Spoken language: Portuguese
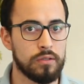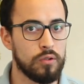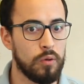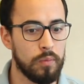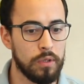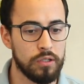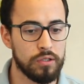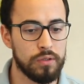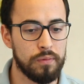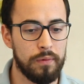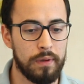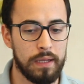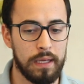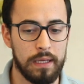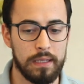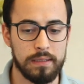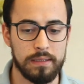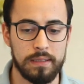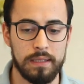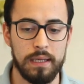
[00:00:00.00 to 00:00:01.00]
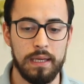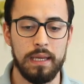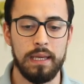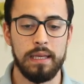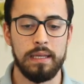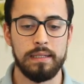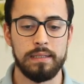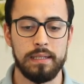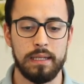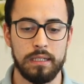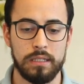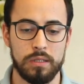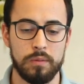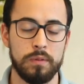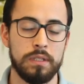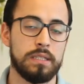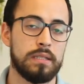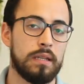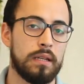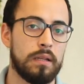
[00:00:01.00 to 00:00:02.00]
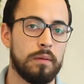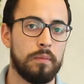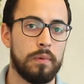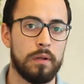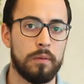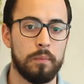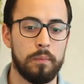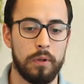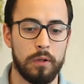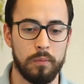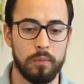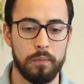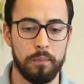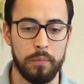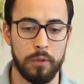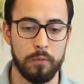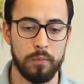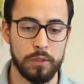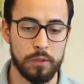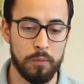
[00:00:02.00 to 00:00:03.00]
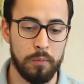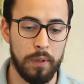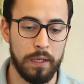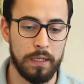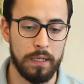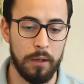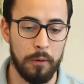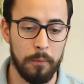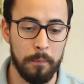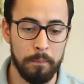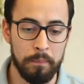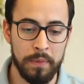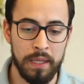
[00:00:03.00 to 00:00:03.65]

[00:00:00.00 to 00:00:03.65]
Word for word: domínios diferentes e ser administrada pelo, pelo, pelo mesmo painel.